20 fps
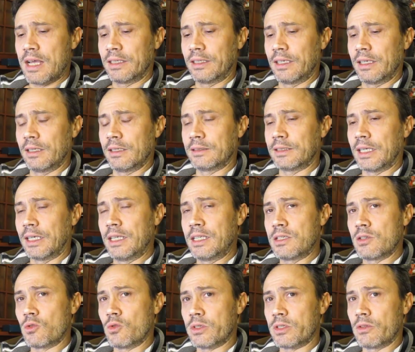di,
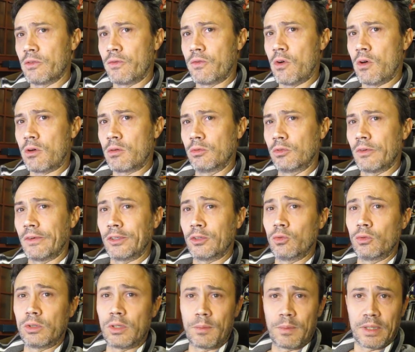dall'inizio di questo forum dove
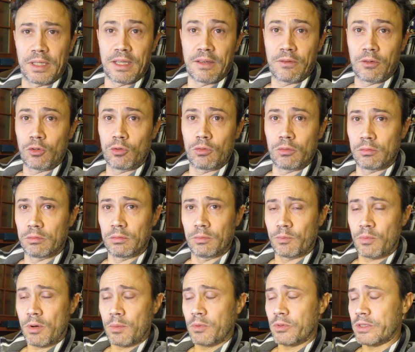tutti mettevano il
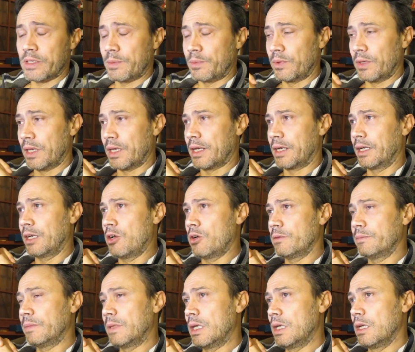proprio sapere, no?
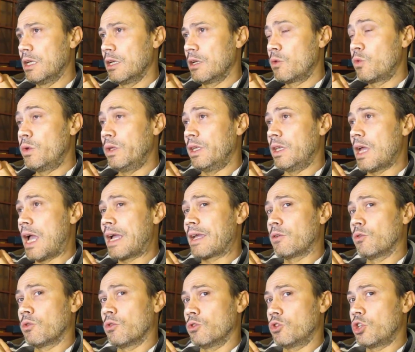Quindi anche
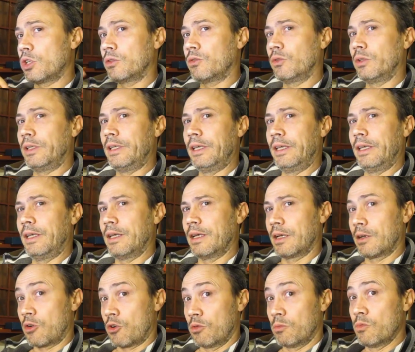un concetto di
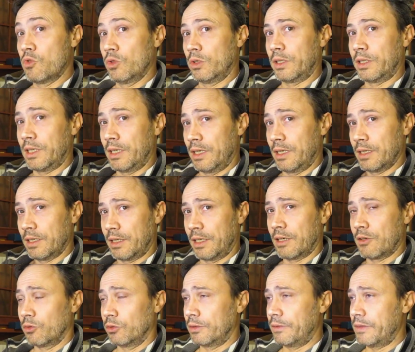community, di
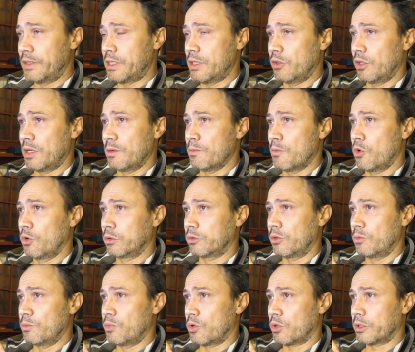condivisione molto
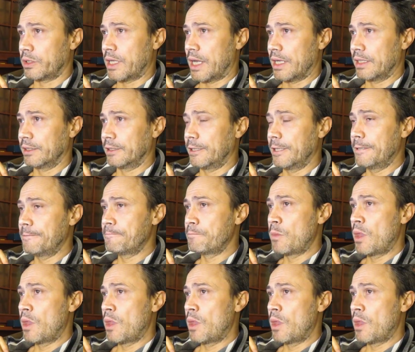importante.